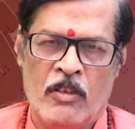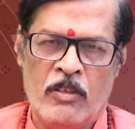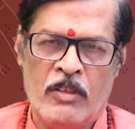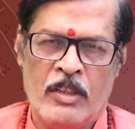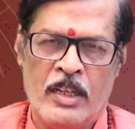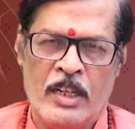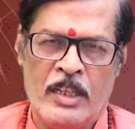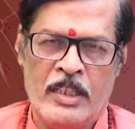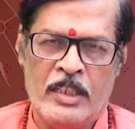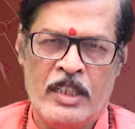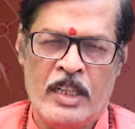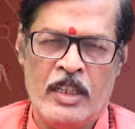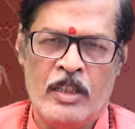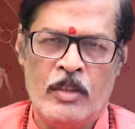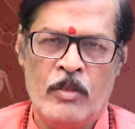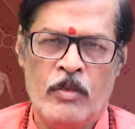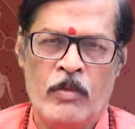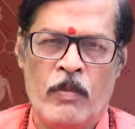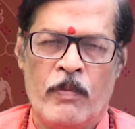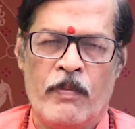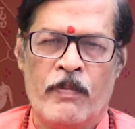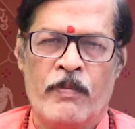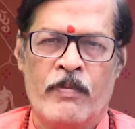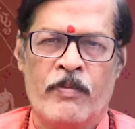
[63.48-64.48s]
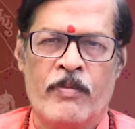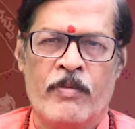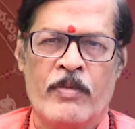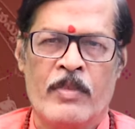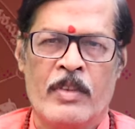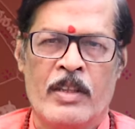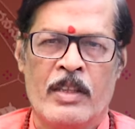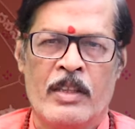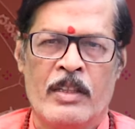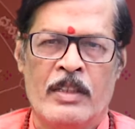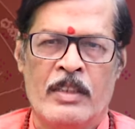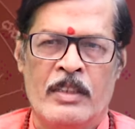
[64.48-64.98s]
సౌకర్యాలు
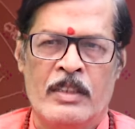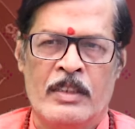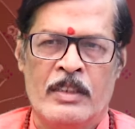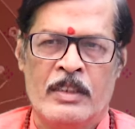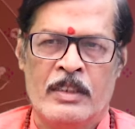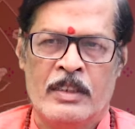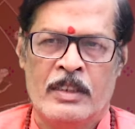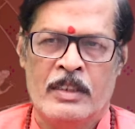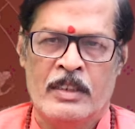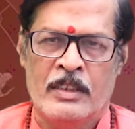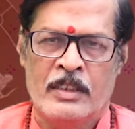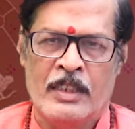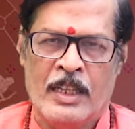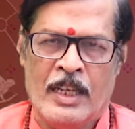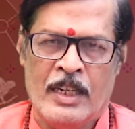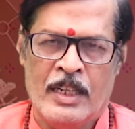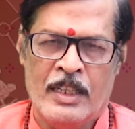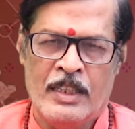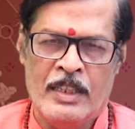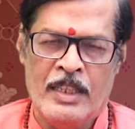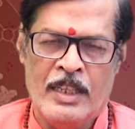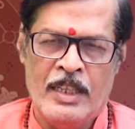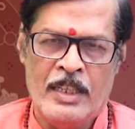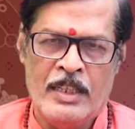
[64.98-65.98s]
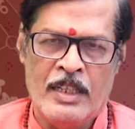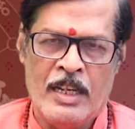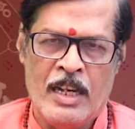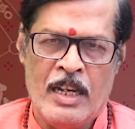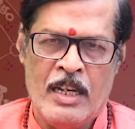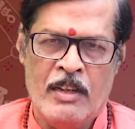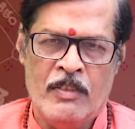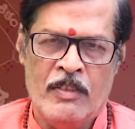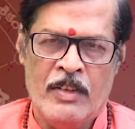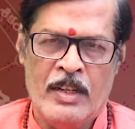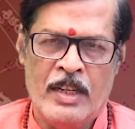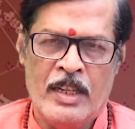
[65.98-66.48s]
తనకే
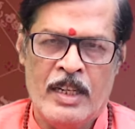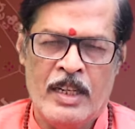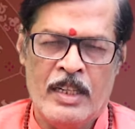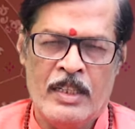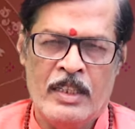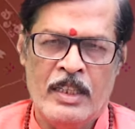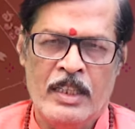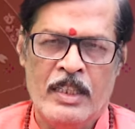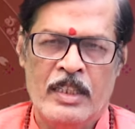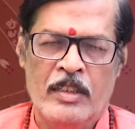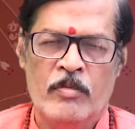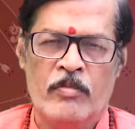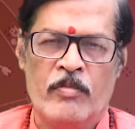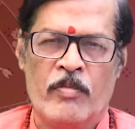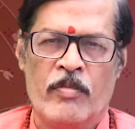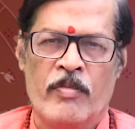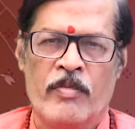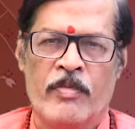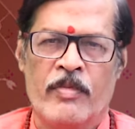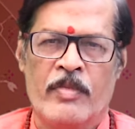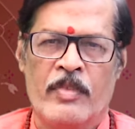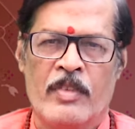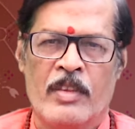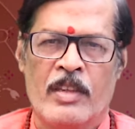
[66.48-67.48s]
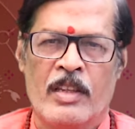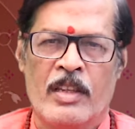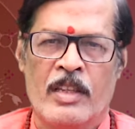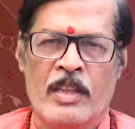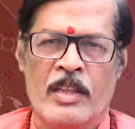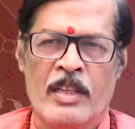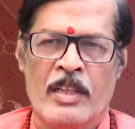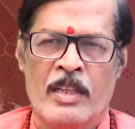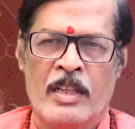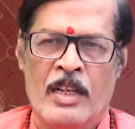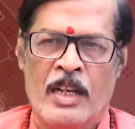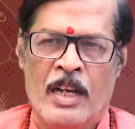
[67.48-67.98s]
కావాలని
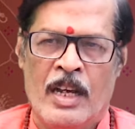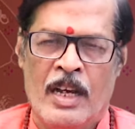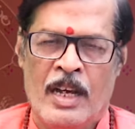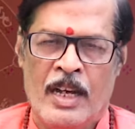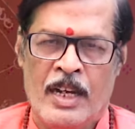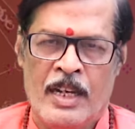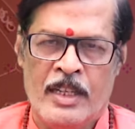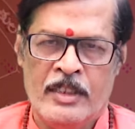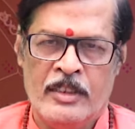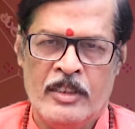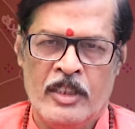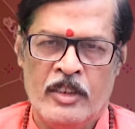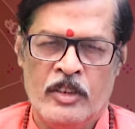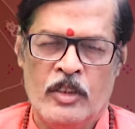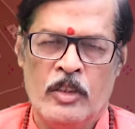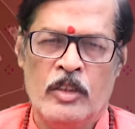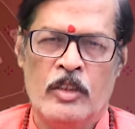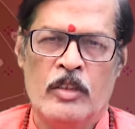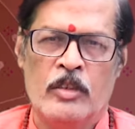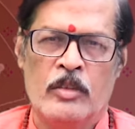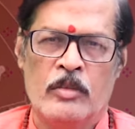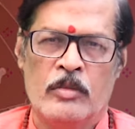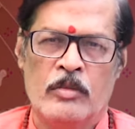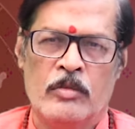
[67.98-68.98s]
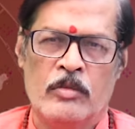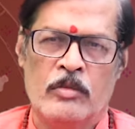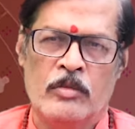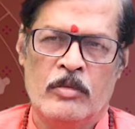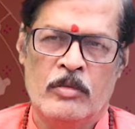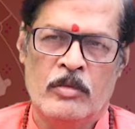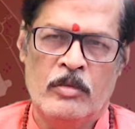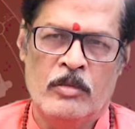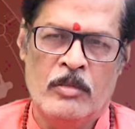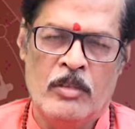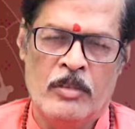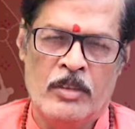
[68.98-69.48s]
ఆశతో
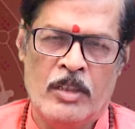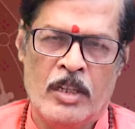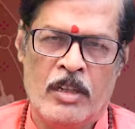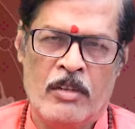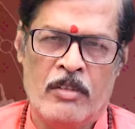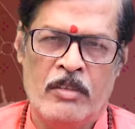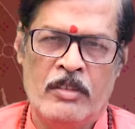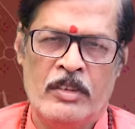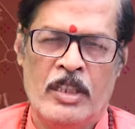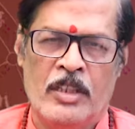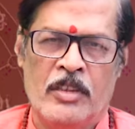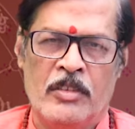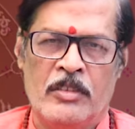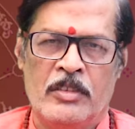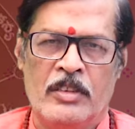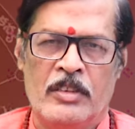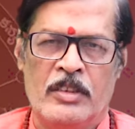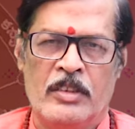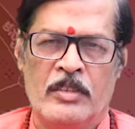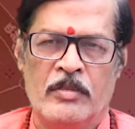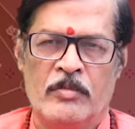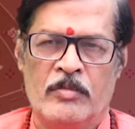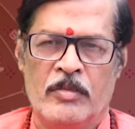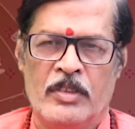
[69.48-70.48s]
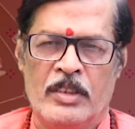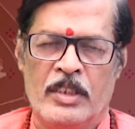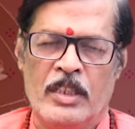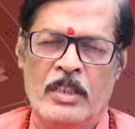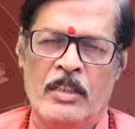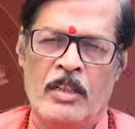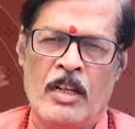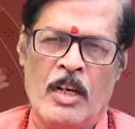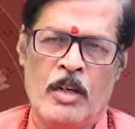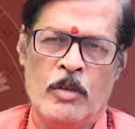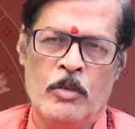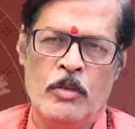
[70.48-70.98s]
ఉండడం జరుగుతుంది అంటే
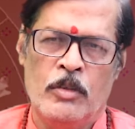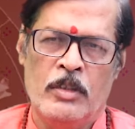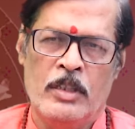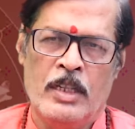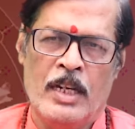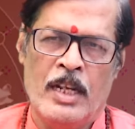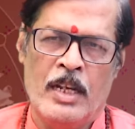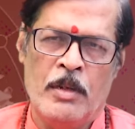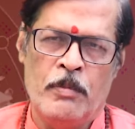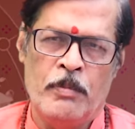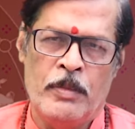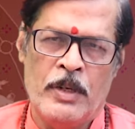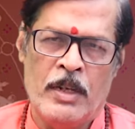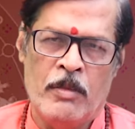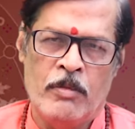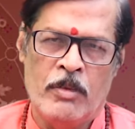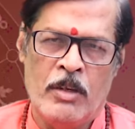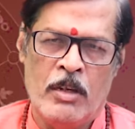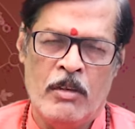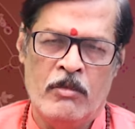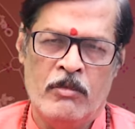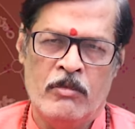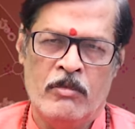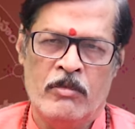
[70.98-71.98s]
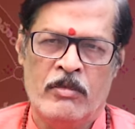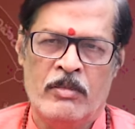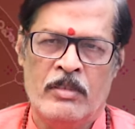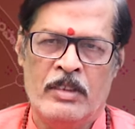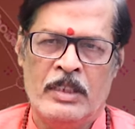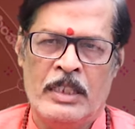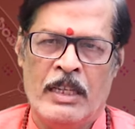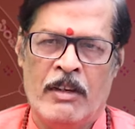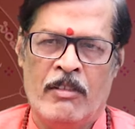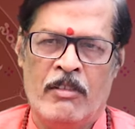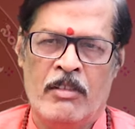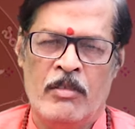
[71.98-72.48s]
రాహుగ్రహ ప్రభావం
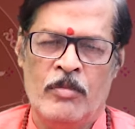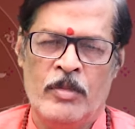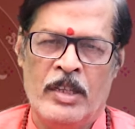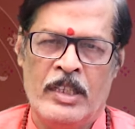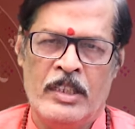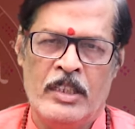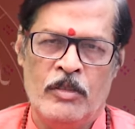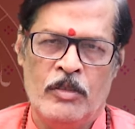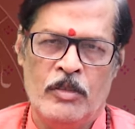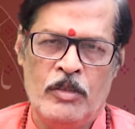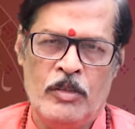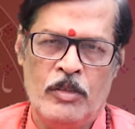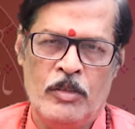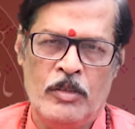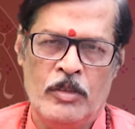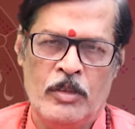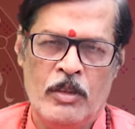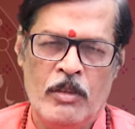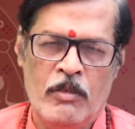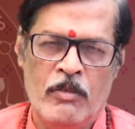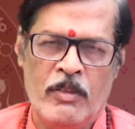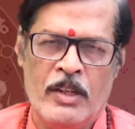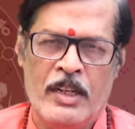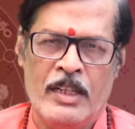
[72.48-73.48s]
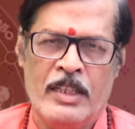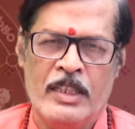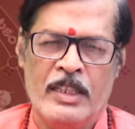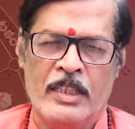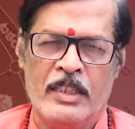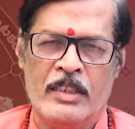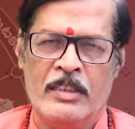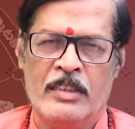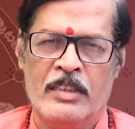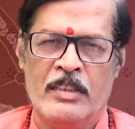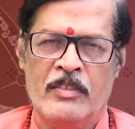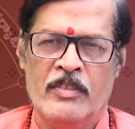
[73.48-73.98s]
ఎవరి మీద ఉంటుందో
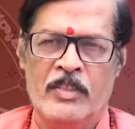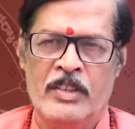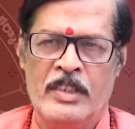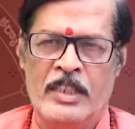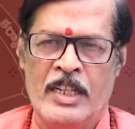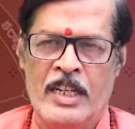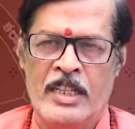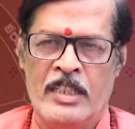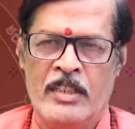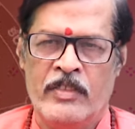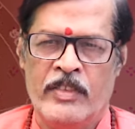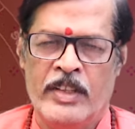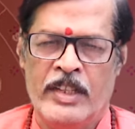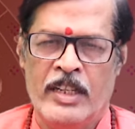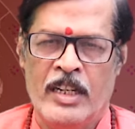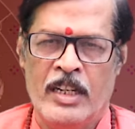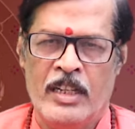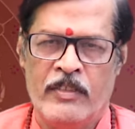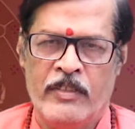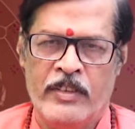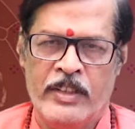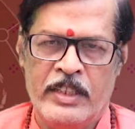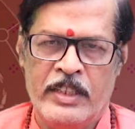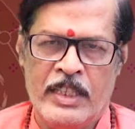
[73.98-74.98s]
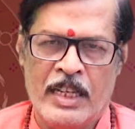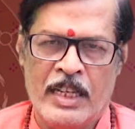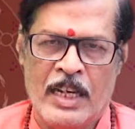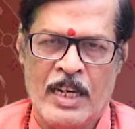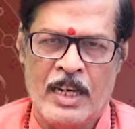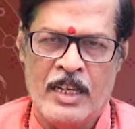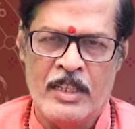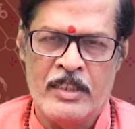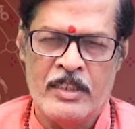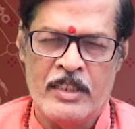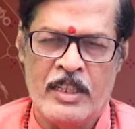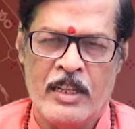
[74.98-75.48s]
వాళ్ళకి విశేషమైనటువంటి
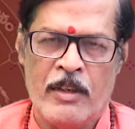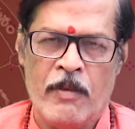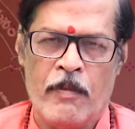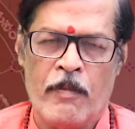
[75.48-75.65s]
ఆశ